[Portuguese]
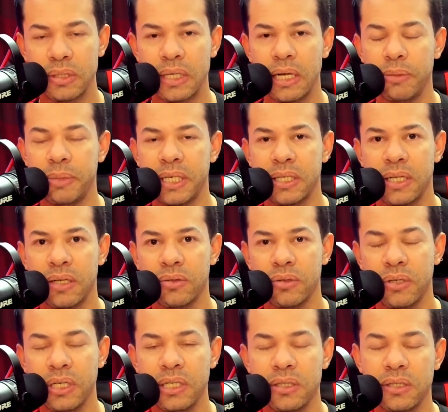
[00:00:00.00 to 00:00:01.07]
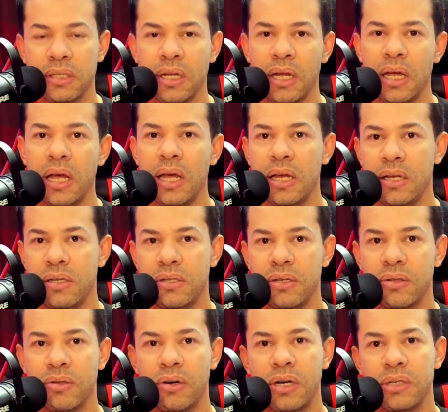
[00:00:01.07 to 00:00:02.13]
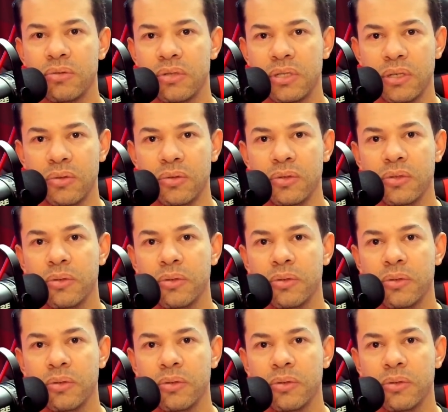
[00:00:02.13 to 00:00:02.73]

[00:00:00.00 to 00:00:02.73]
na Libertadores e se torna o segundo